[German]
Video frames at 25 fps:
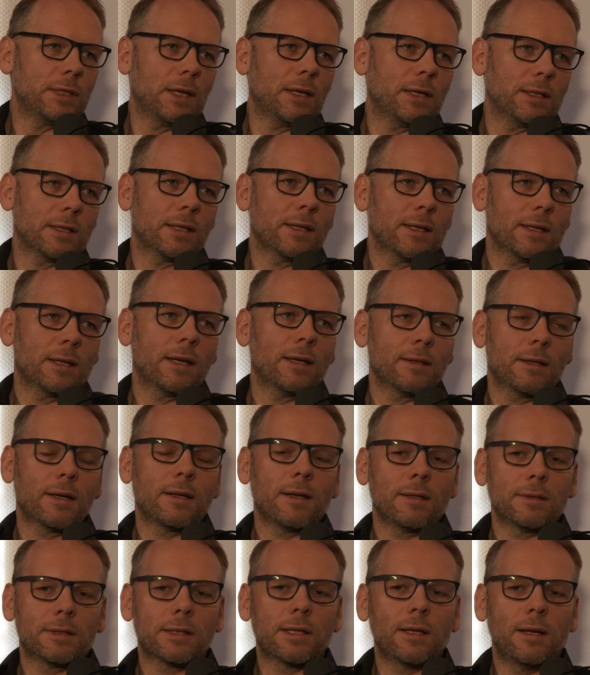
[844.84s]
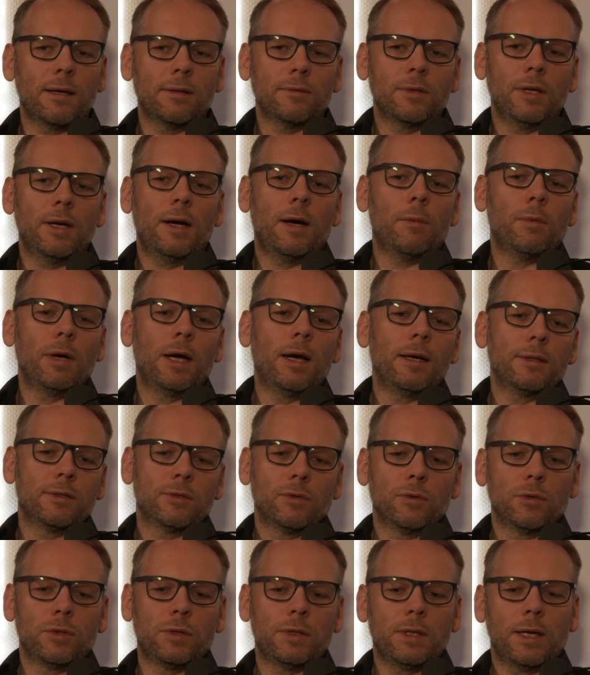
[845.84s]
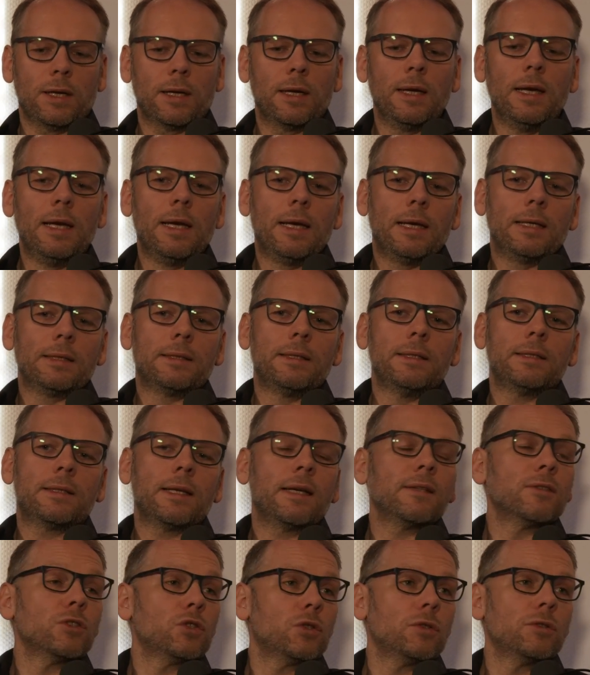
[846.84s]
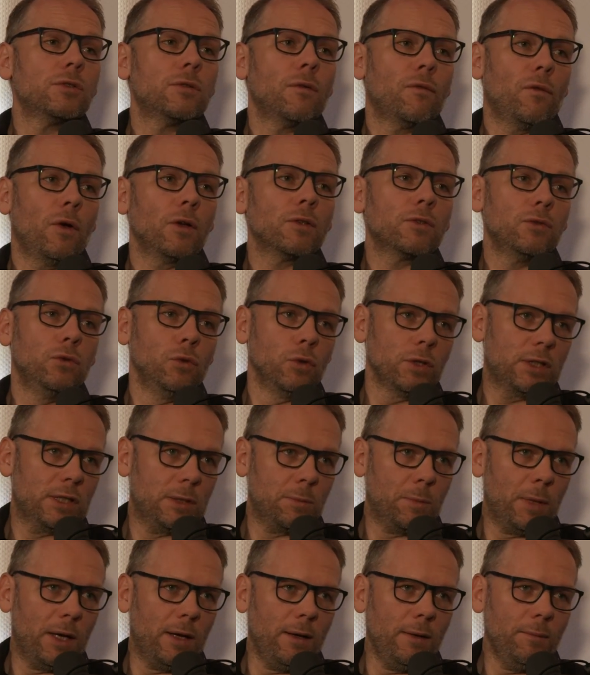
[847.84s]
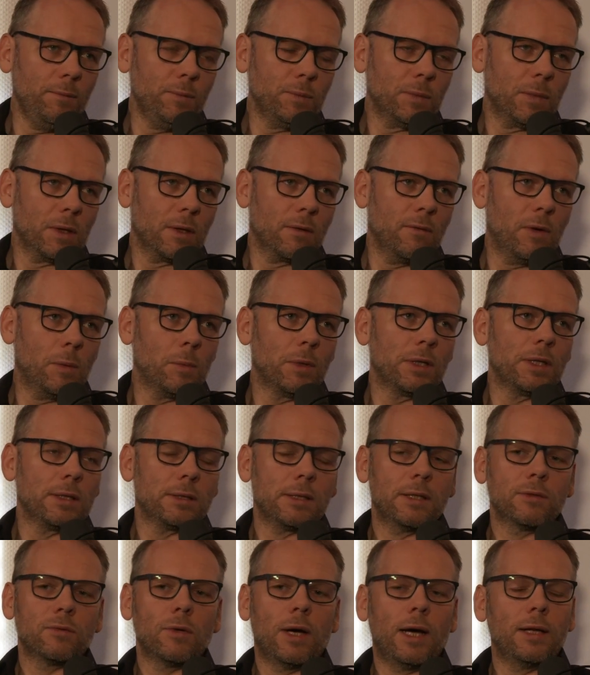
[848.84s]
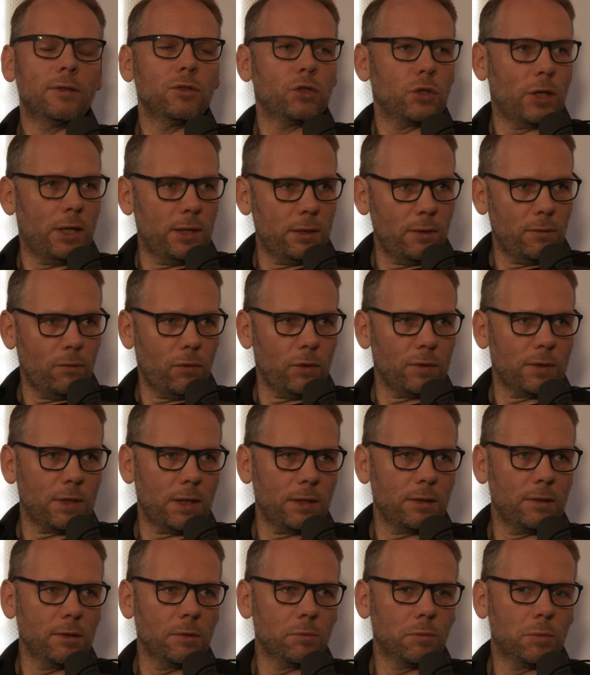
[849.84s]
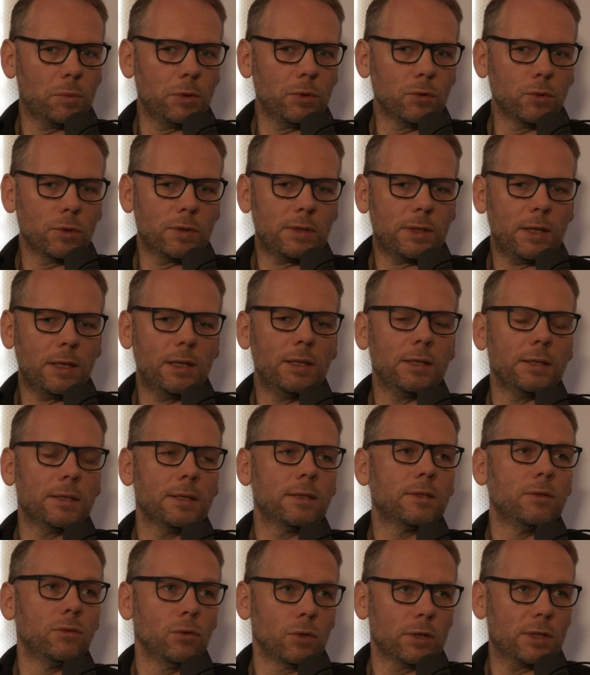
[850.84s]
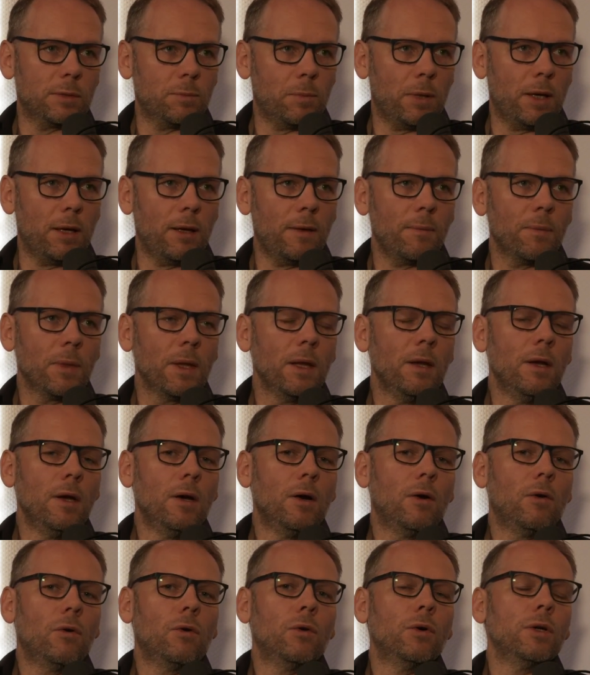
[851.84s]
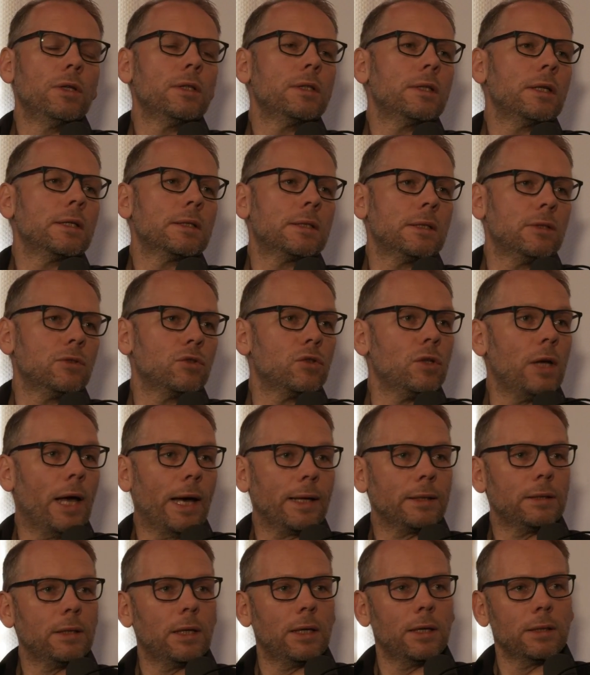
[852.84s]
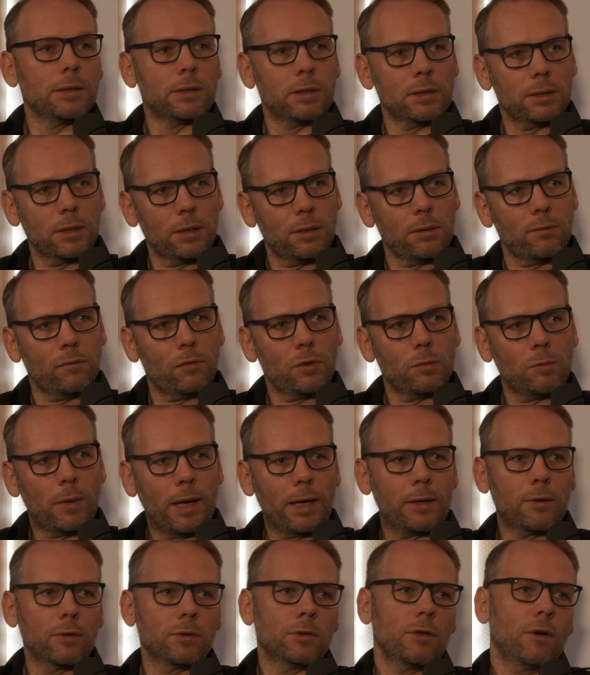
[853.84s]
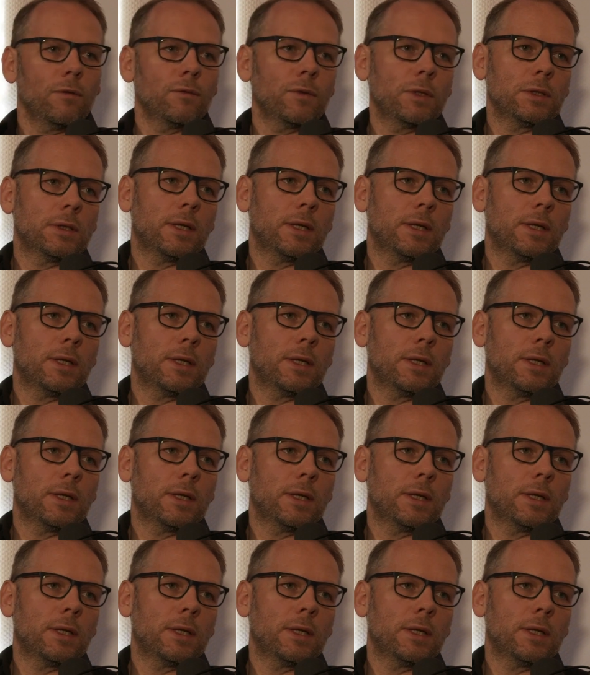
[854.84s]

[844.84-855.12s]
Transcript: Ist ja ganz, ganz klar. Ne? Aber ja. also sozusagen, es ist also schon sofort nutzbar wenn man das also anschaltet für seine Benutzer, ist es nutzbar und es sind schon Lerninhalte drin von Microsoft.